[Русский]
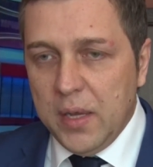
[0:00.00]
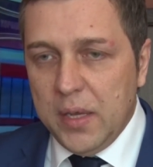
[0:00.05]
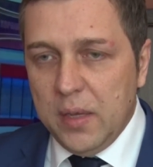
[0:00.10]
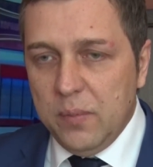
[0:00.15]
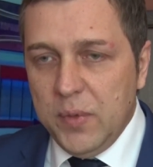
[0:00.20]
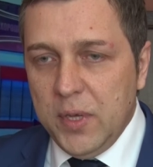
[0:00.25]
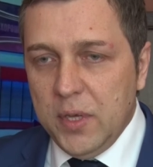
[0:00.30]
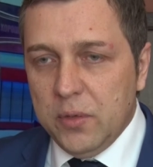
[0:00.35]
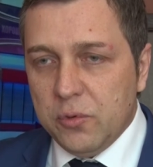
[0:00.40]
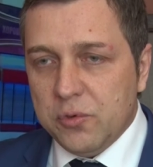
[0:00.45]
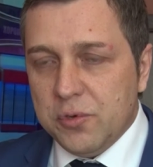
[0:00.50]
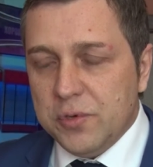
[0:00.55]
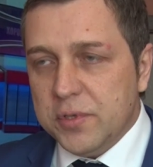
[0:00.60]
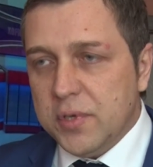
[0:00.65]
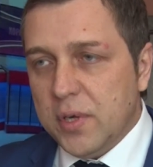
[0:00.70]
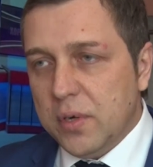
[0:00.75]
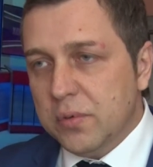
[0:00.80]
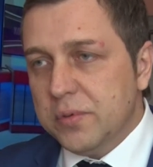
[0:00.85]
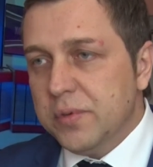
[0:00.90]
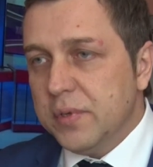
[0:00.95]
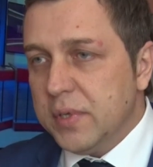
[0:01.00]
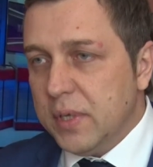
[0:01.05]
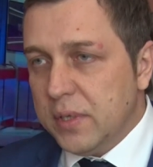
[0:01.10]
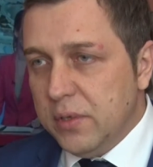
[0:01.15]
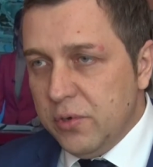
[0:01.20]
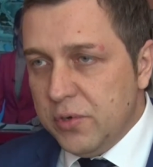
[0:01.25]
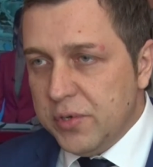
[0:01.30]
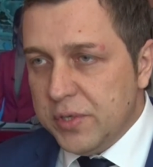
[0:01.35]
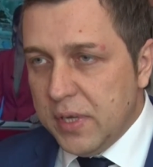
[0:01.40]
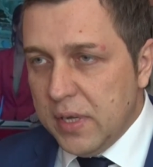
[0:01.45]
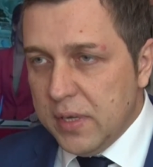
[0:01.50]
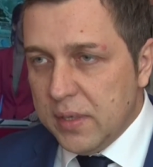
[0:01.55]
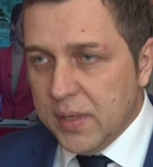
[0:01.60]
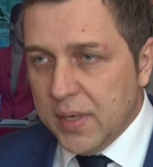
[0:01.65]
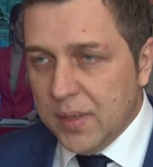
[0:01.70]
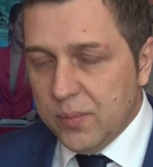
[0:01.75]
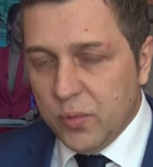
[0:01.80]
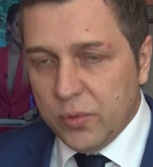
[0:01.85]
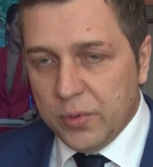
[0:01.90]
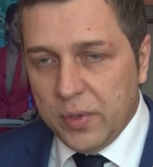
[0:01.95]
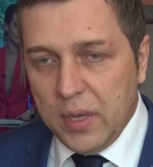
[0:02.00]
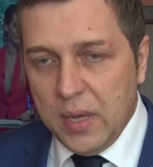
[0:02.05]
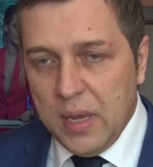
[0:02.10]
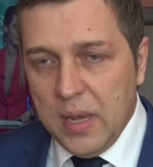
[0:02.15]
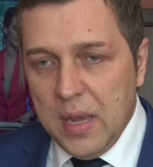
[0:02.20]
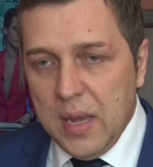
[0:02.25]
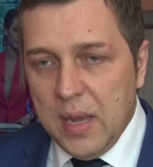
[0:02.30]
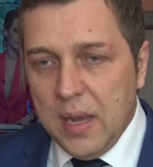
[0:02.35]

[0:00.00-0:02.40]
имеет очень серьезные технические недоработки.